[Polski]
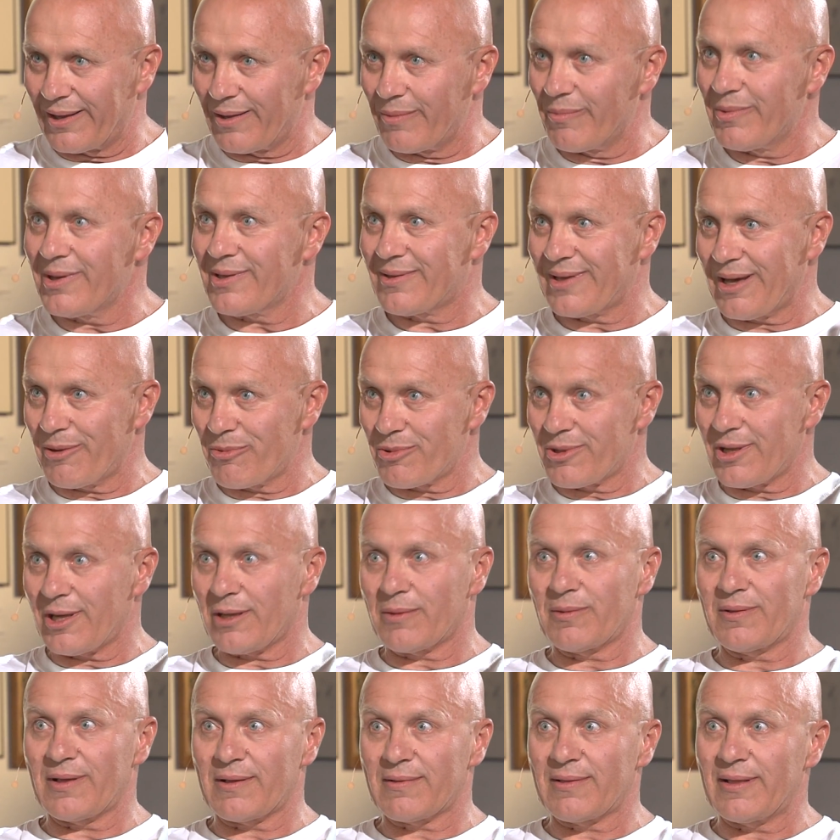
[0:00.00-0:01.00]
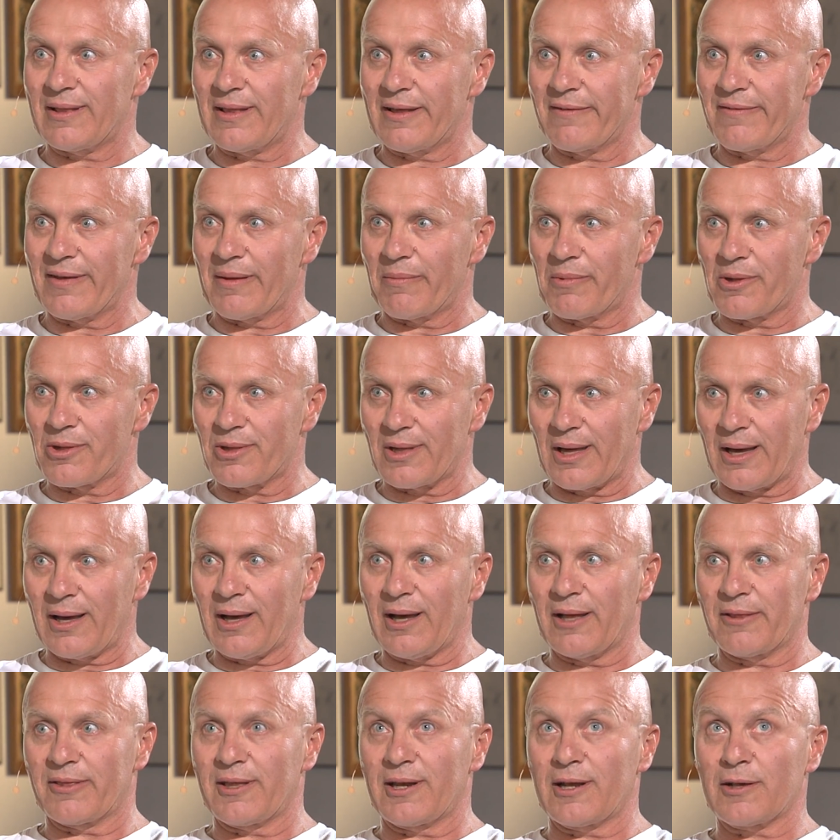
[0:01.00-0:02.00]
i my cały czas zastanawiamy się,
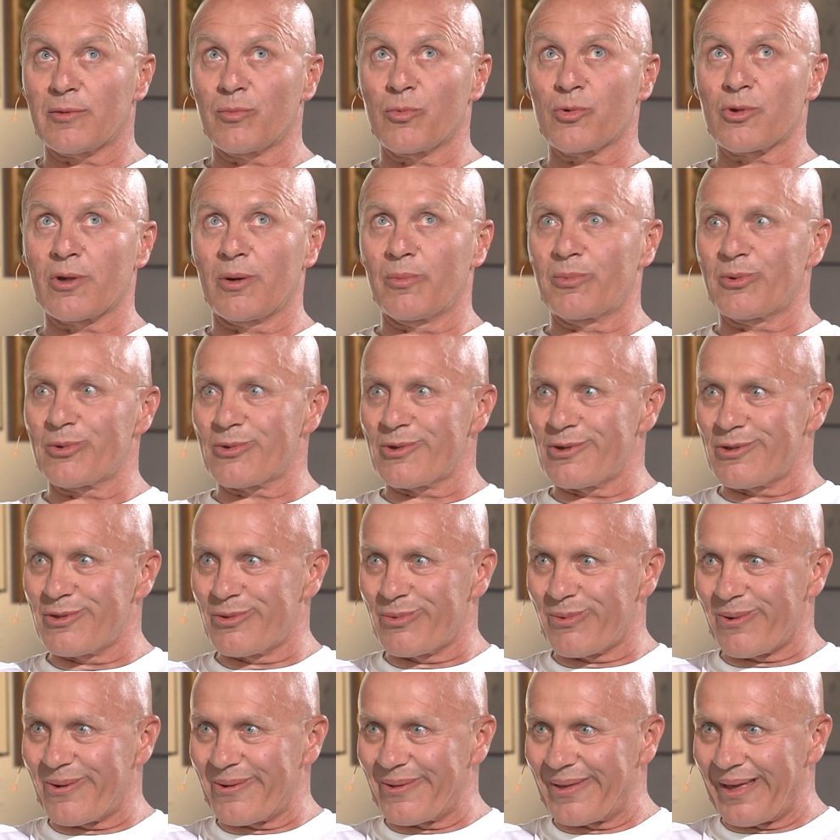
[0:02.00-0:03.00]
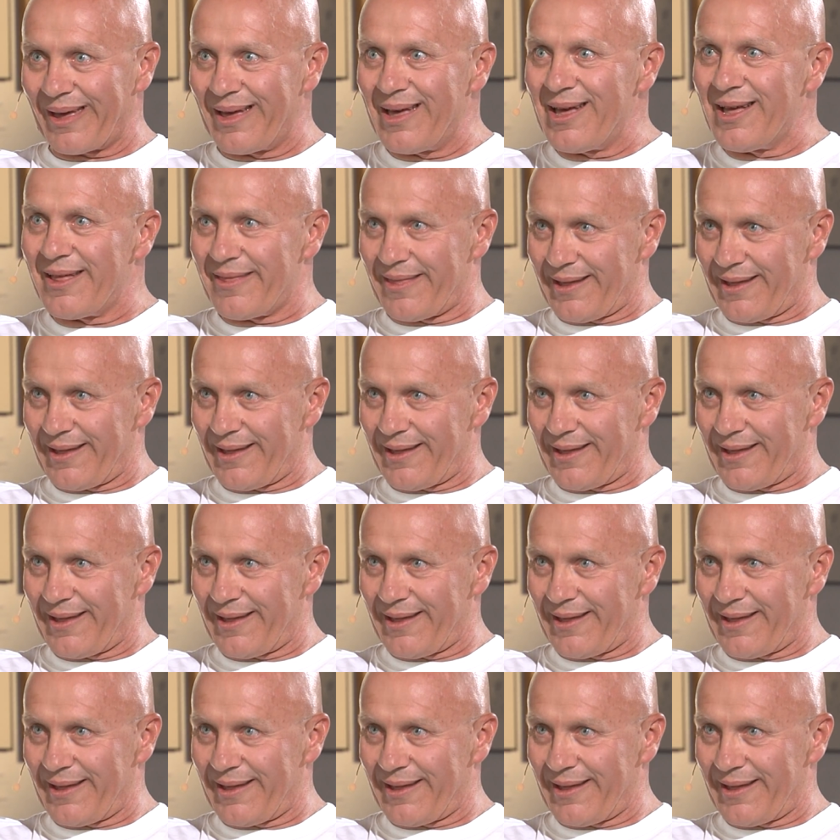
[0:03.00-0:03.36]
ha, teraz muszę obrócić dłonie,